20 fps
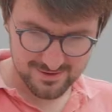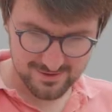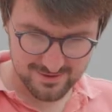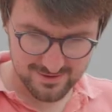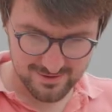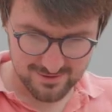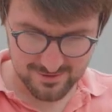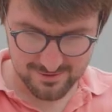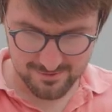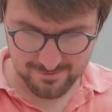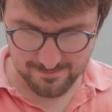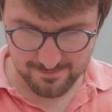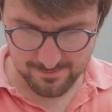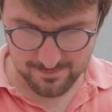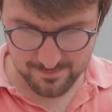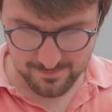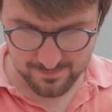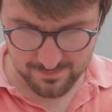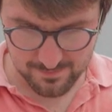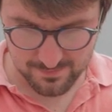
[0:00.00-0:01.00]
Je vends tout
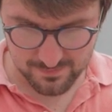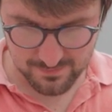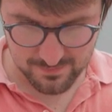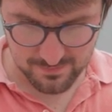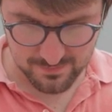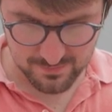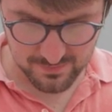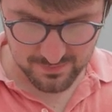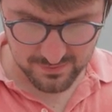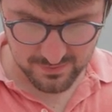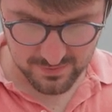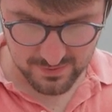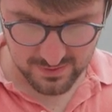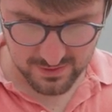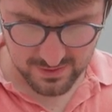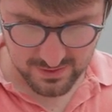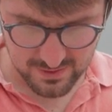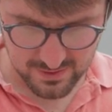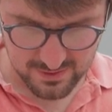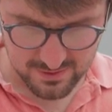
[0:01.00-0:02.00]
en vente directe.
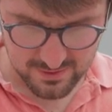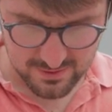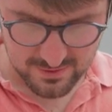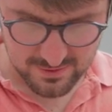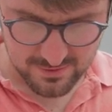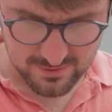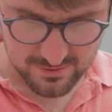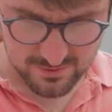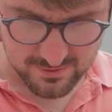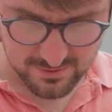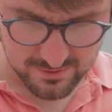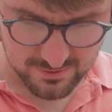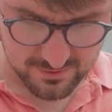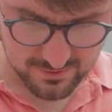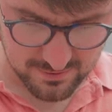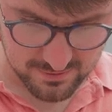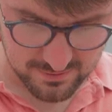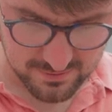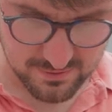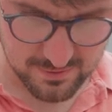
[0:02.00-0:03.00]
Euh, par le biais
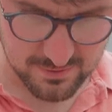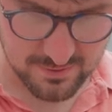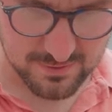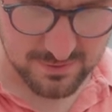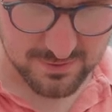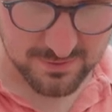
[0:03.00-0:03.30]
de magasins de